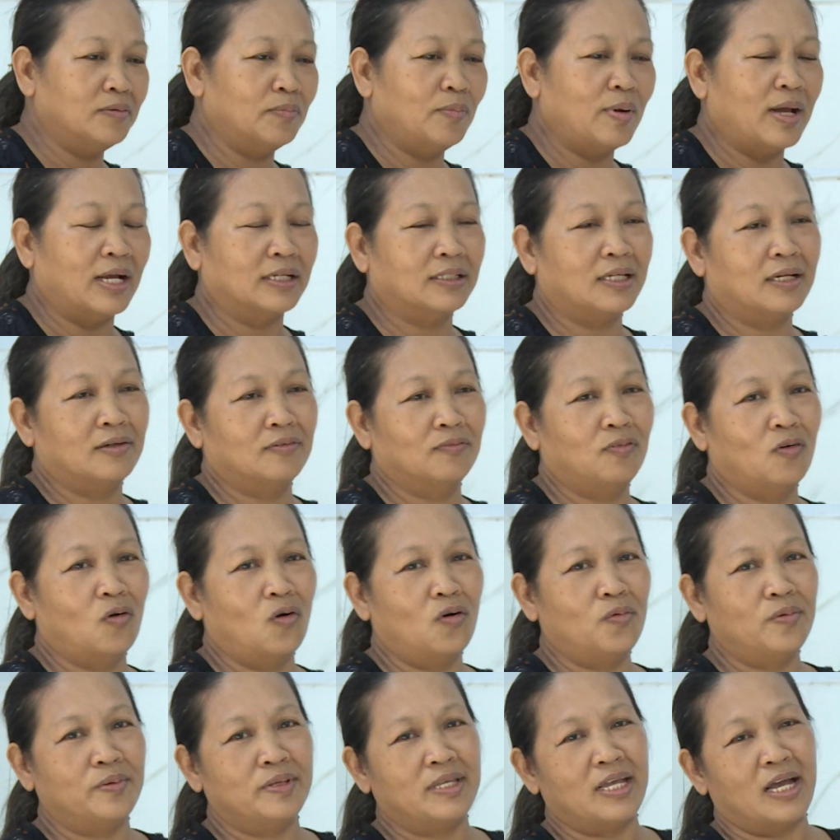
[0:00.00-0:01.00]
địa bàn thành
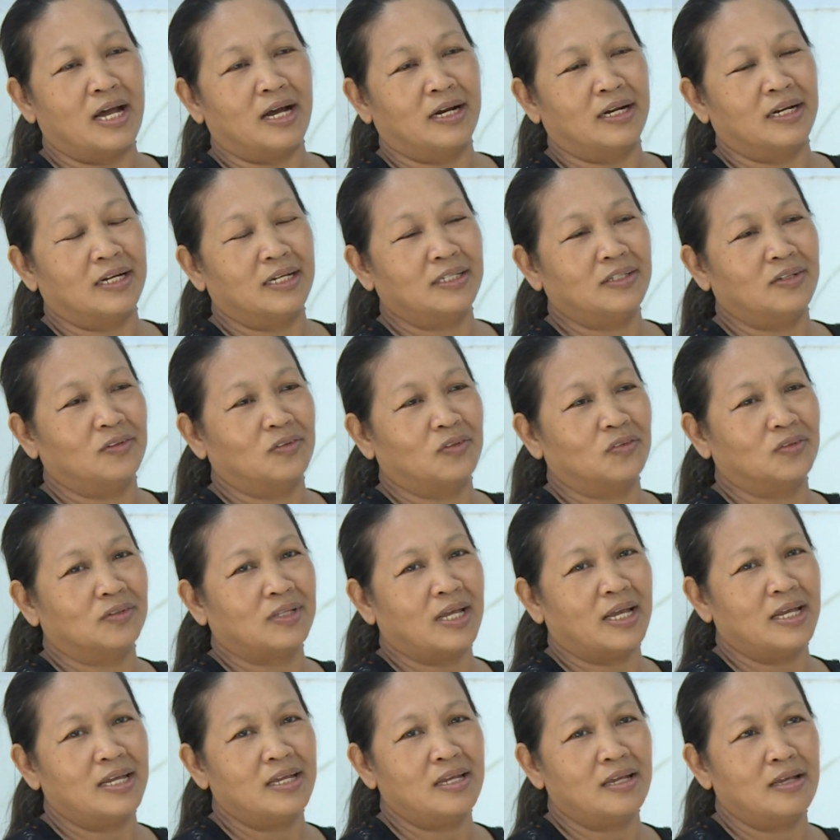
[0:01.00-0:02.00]
phố bây giờ thì tôi
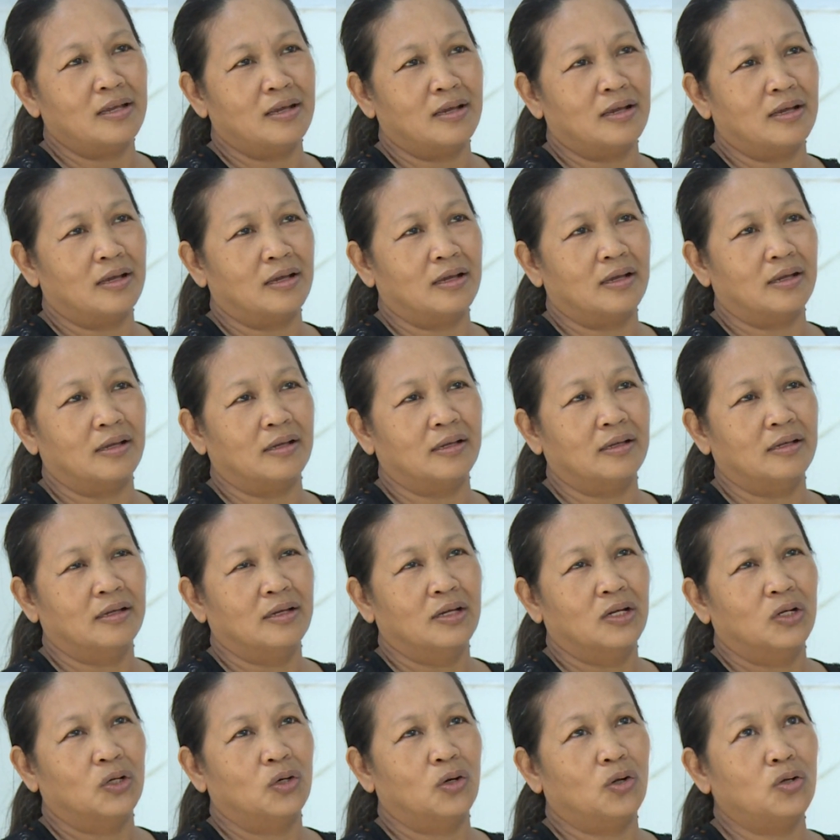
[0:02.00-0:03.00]
thấy
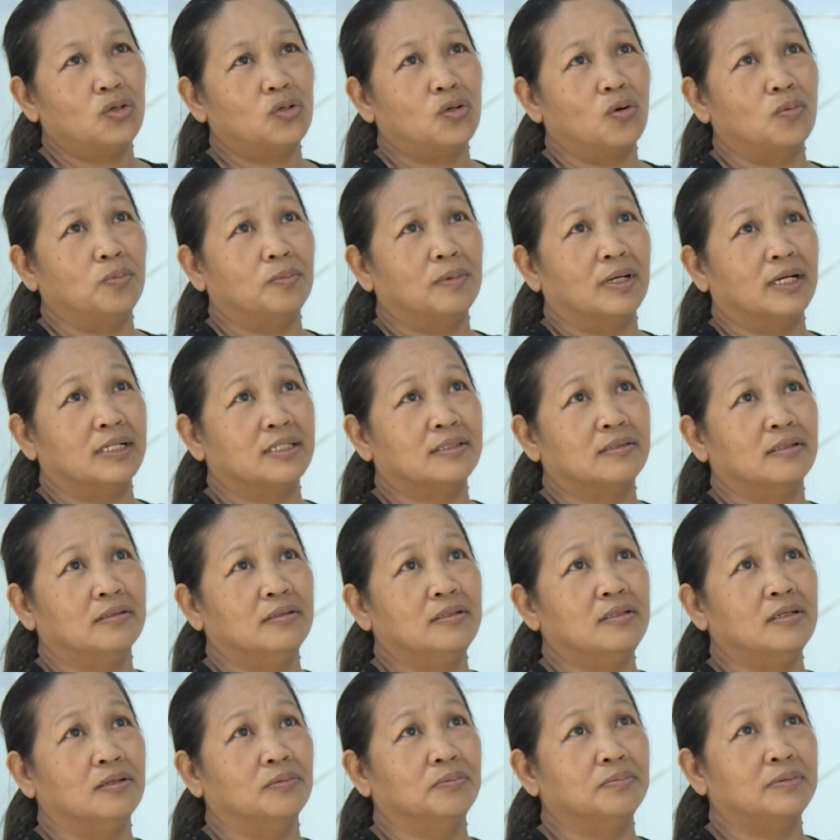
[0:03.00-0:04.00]
nói chung là sử
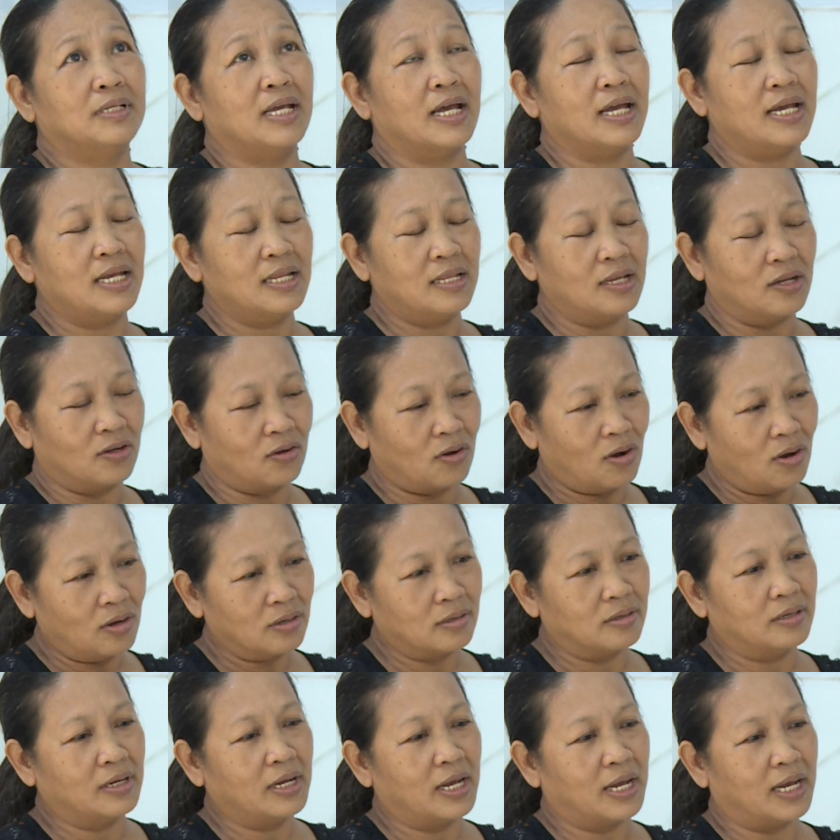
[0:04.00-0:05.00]
dụng giấy thì
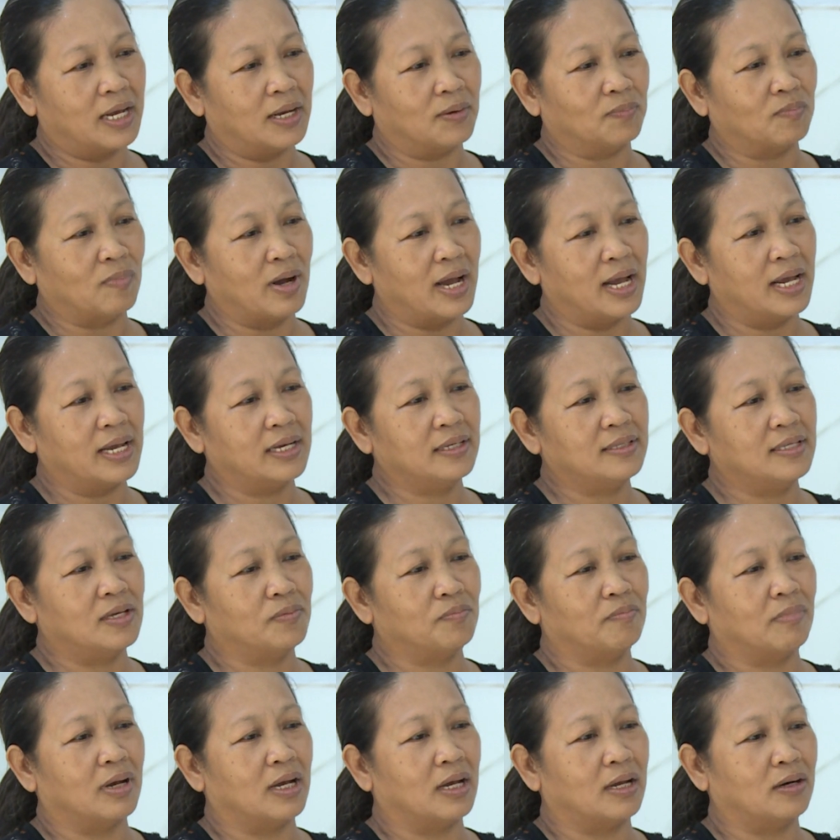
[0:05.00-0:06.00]
có cửa hàng bán,
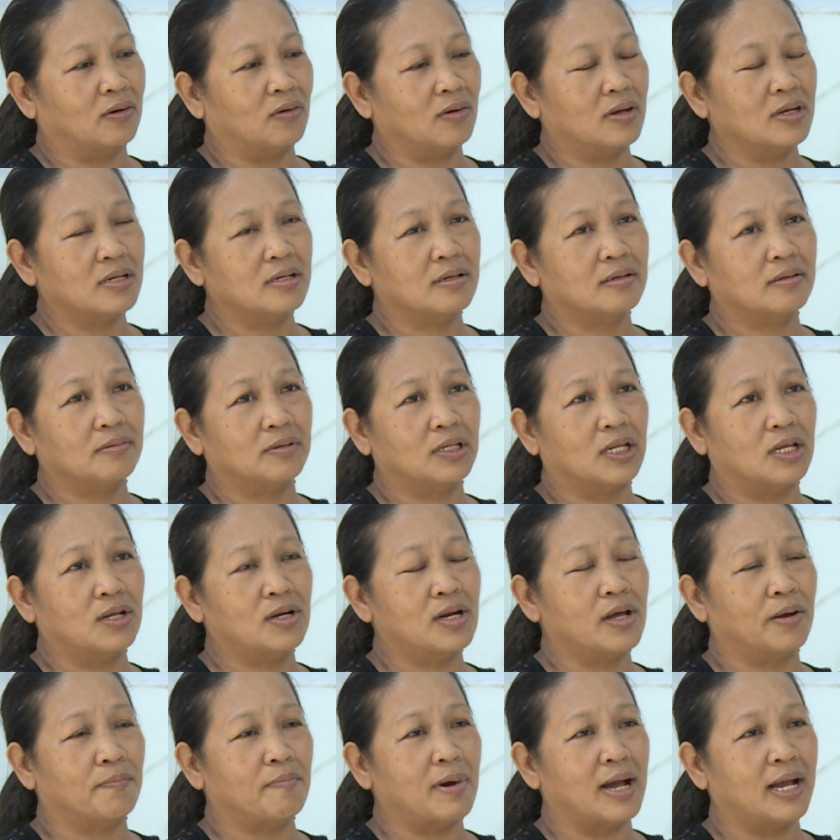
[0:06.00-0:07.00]
nhưng mà nó chỉ
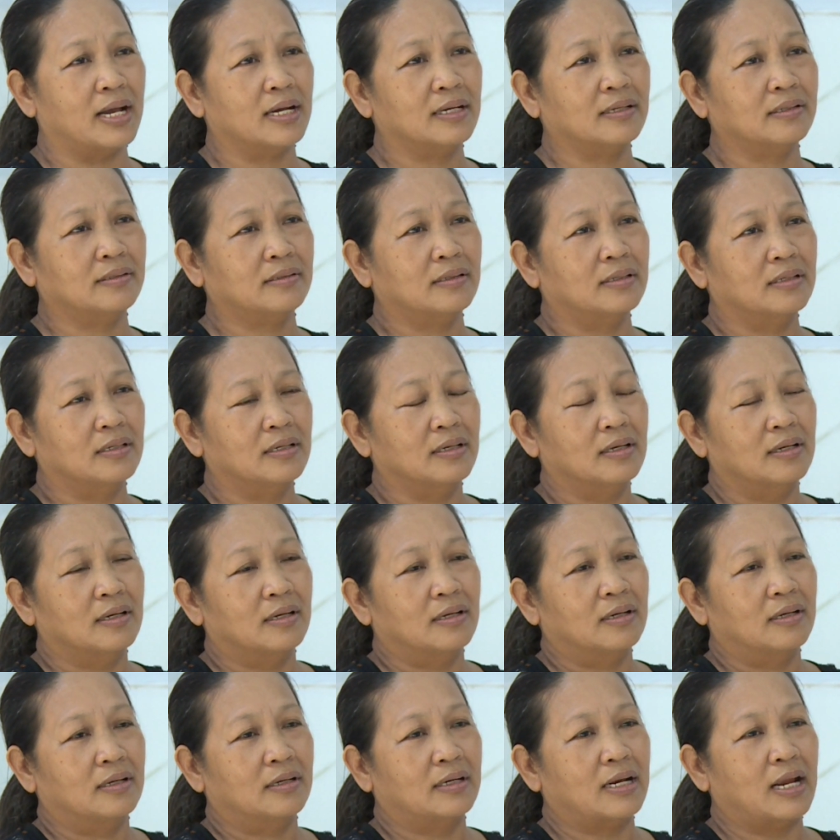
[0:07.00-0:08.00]
là bán
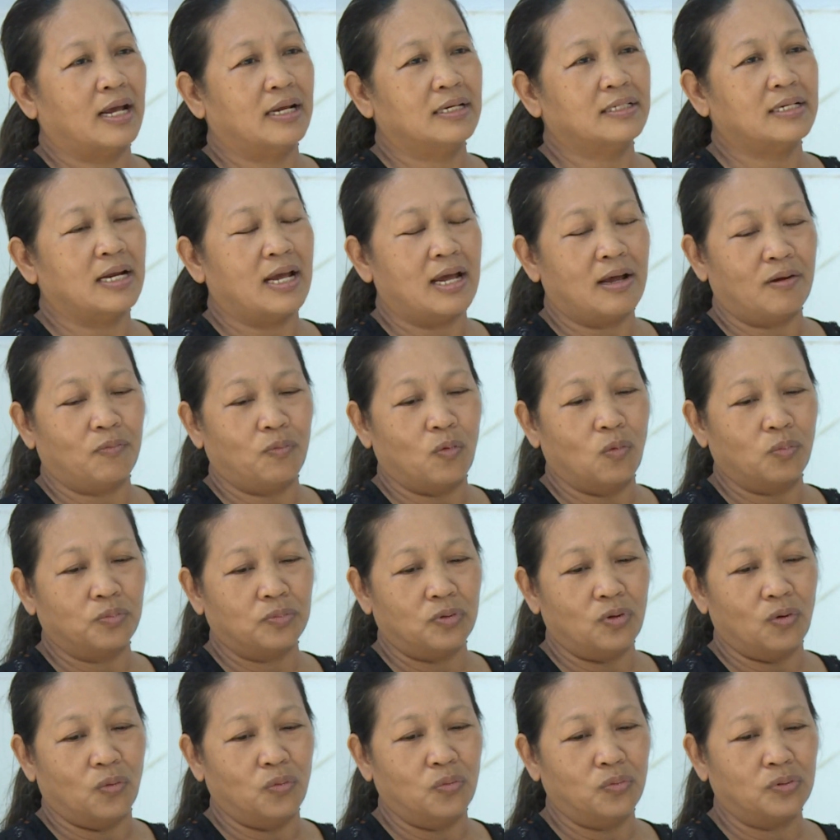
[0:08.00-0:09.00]
đại trà phục
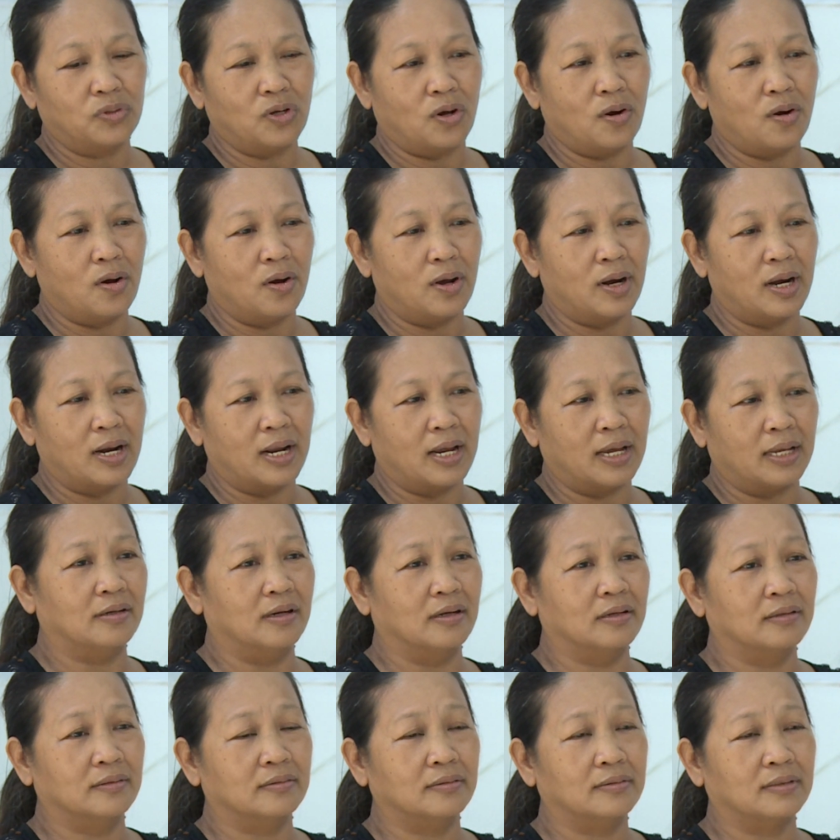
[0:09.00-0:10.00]
vụ cho là
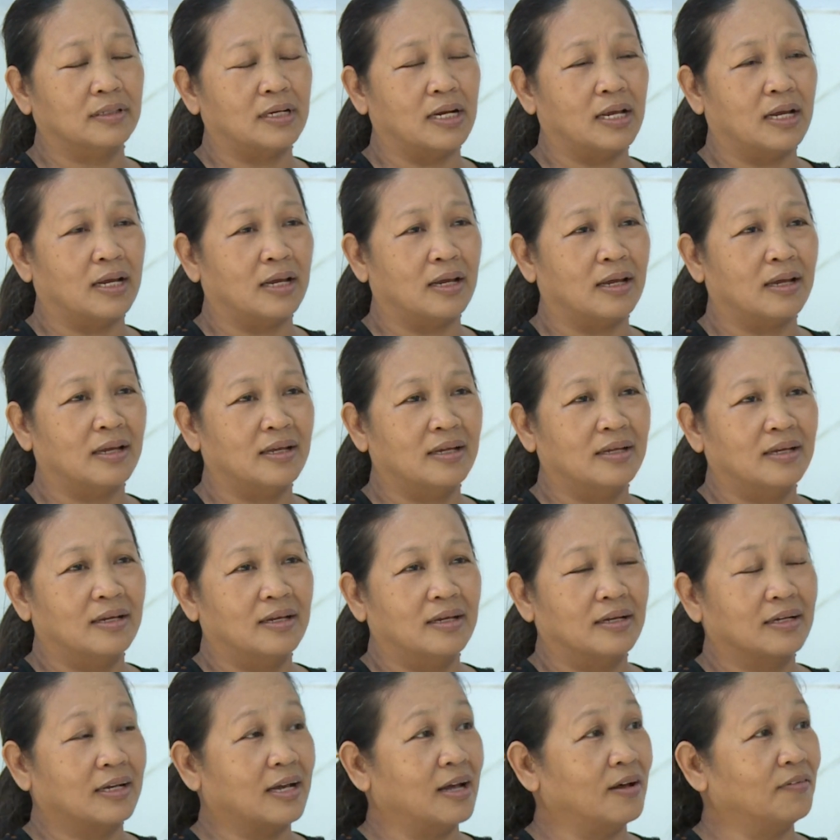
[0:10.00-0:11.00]
đựng là
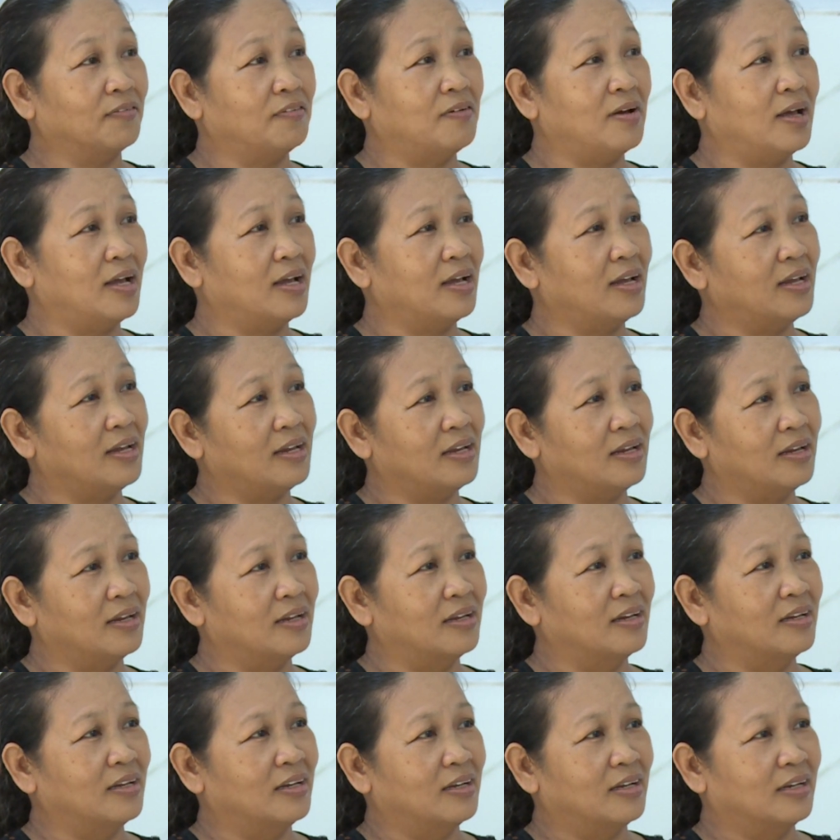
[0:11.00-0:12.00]
cà phê,
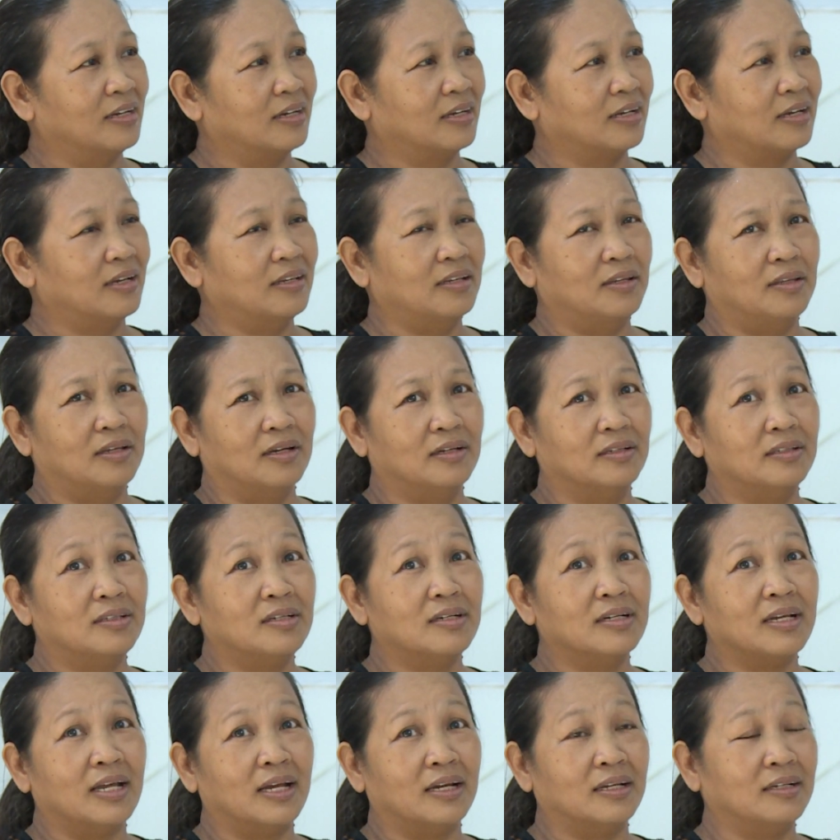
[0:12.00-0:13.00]
những
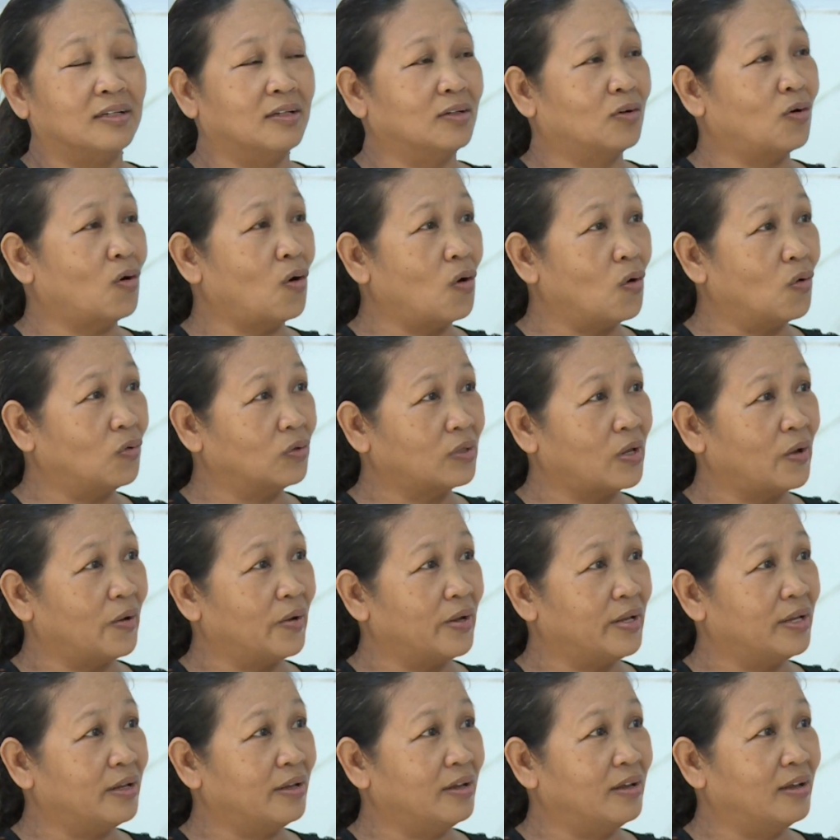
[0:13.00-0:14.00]
thức ăn khô
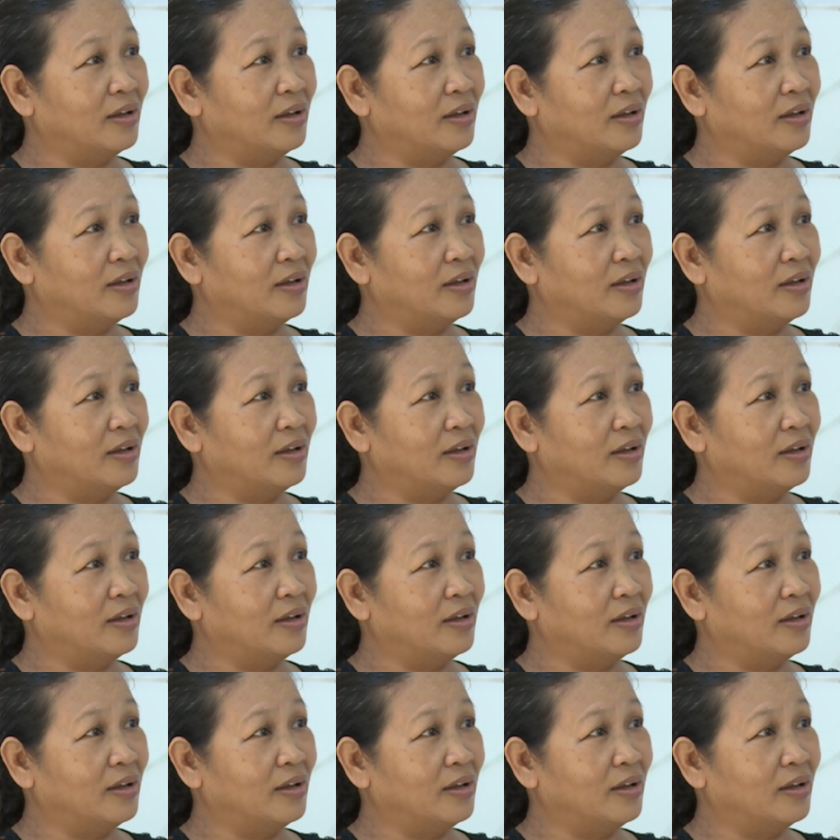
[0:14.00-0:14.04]
thôi.